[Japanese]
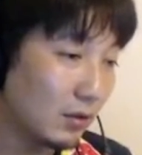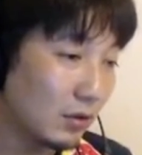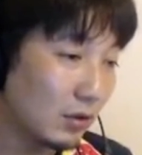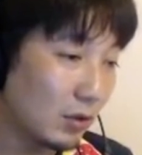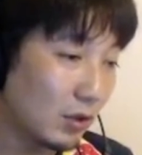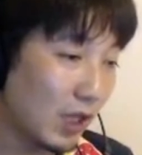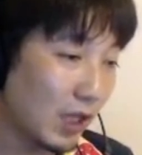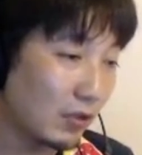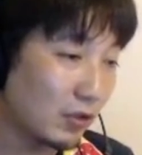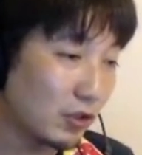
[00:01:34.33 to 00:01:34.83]

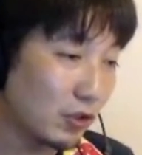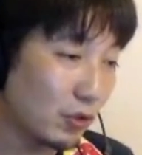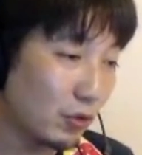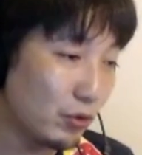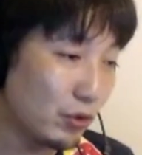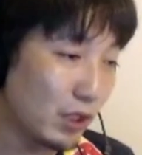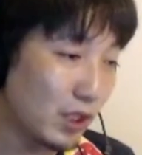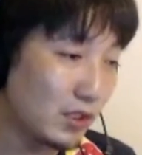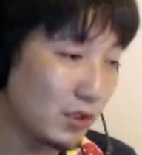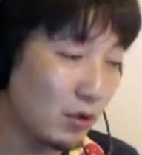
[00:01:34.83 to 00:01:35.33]
対空昇竜
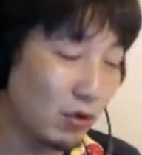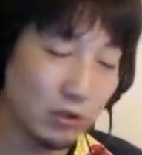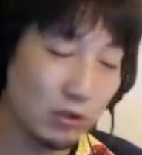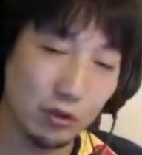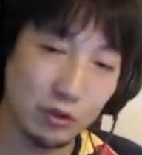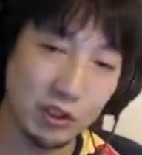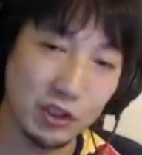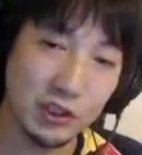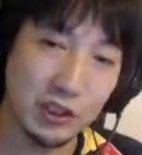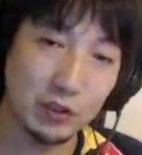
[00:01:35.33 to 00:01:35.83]
拳初
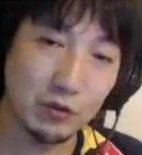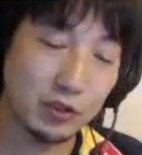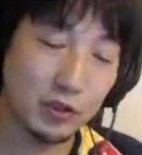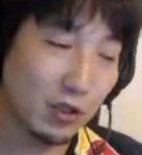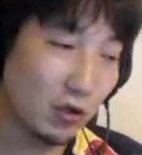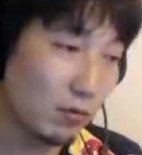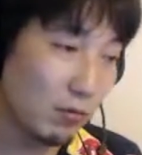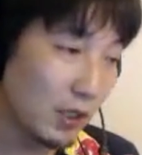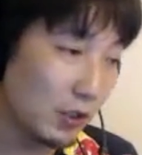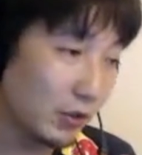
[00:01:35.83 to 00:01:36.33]
心者のうちは
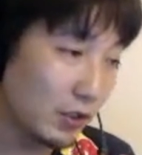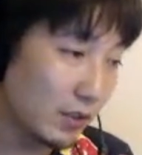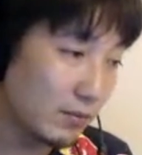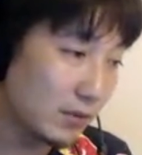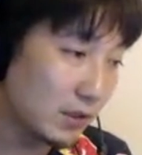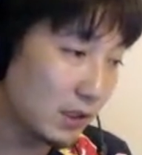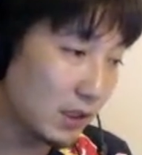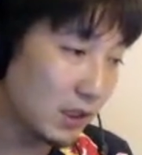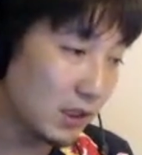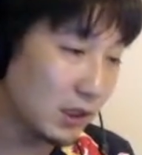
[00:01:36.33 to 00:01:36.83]
コマンドが
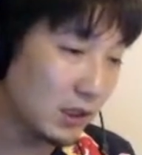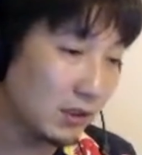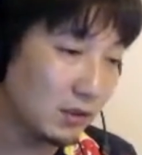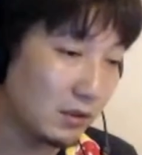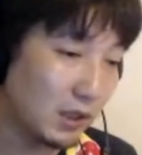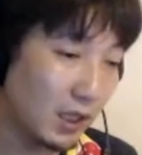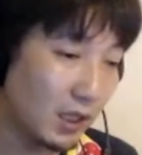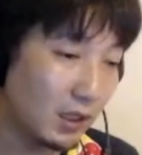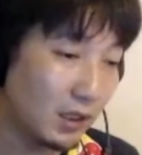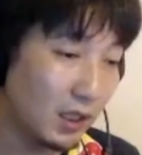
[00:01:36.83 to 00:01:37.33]
難しく
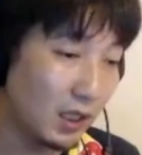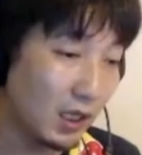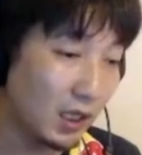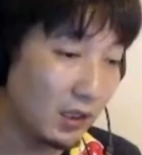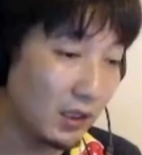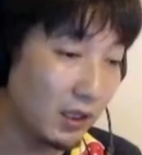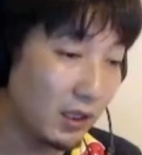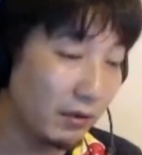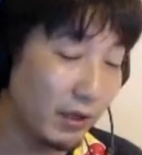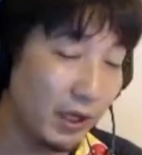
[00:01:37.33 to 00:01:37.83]
て出ないん
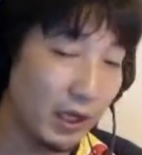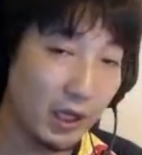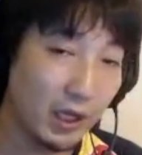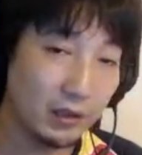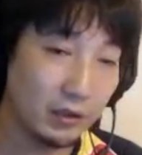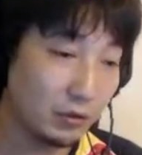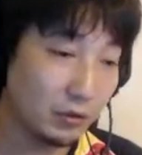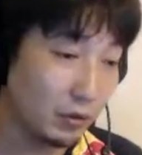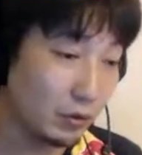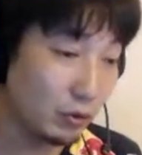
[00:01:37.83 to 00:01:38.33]
だよねっ
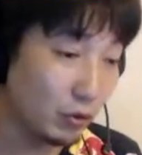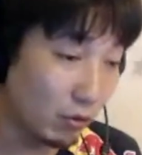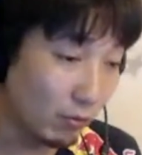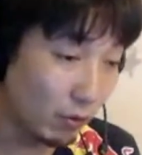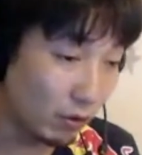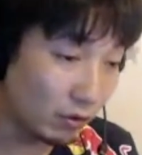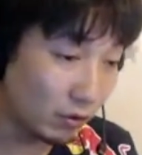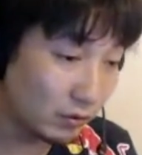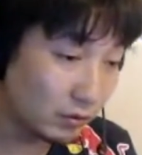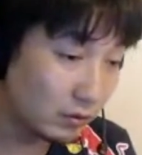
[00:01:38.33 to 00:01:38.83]
て人いると思
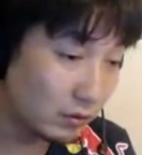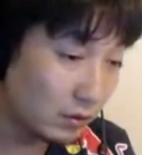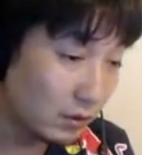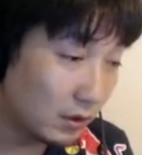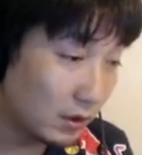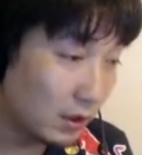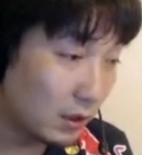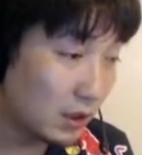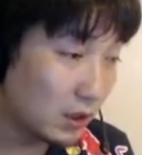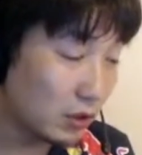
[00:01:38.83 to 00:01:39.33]
う。
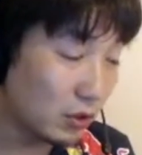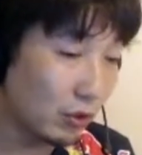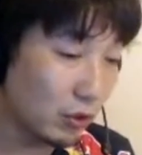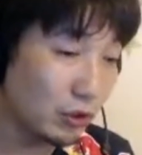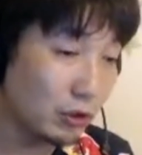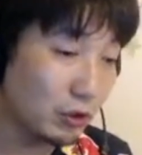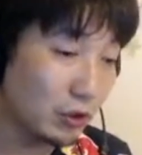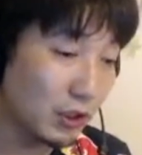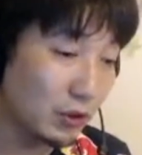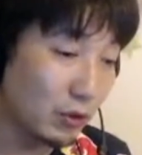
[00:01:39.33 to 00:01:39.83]
そうい
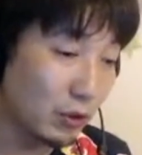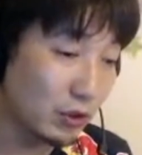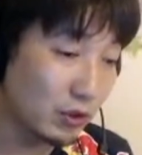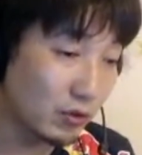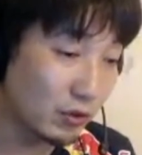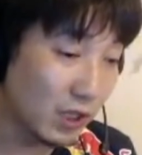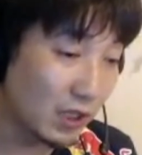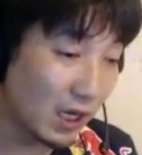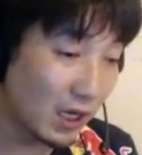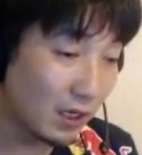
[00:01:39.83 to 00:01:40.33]
う人はどうす
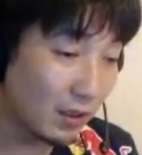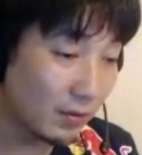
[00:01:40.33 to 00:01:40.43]
るか。